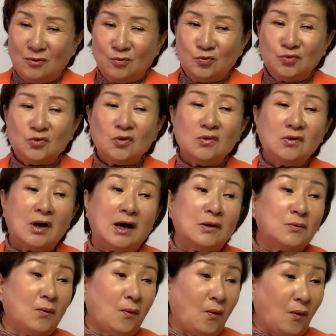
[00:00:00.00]
운동을
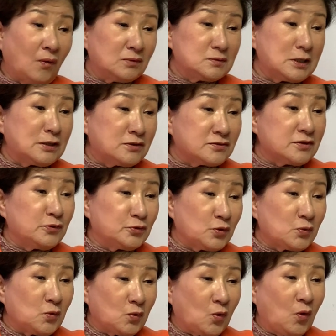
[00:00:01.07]
하고 차를
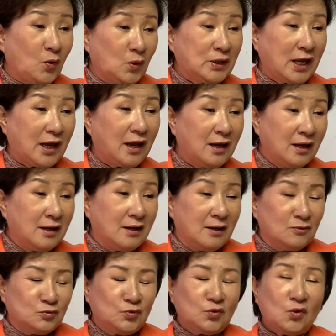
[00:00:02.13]
세워놓고 공원에
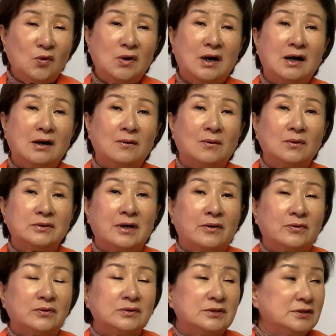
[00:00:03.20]
운동하고
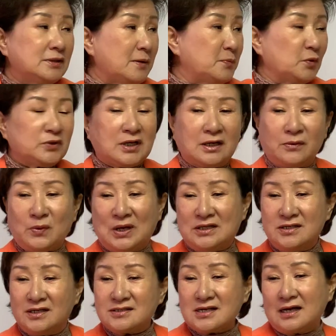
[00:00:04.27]
나오는데 보니까
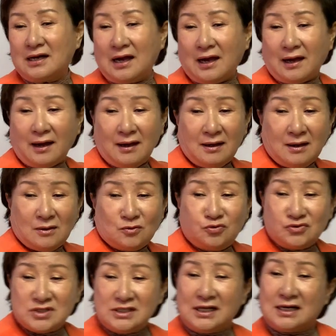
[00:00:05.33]
웬 여자가
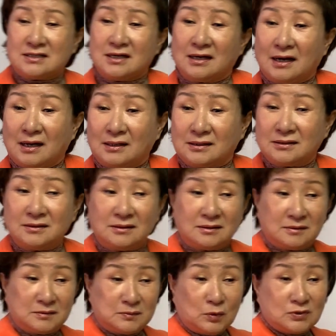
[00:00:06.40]
후진하다가
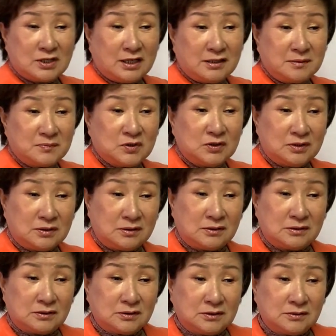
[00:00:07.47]
그 목사님
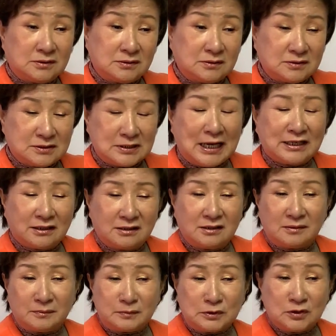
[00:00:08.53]
그, 그
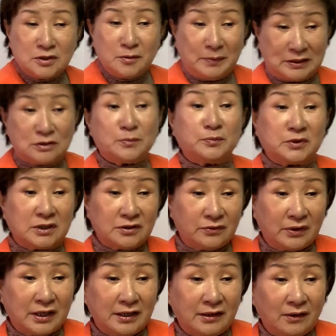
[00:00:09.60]
차를 들이받아 버린
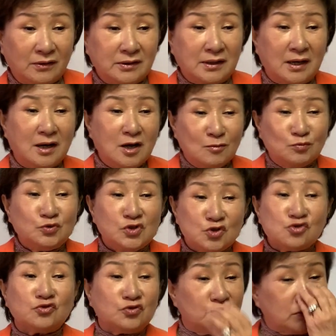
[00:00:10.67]
거예요. 그래, 문이 쑥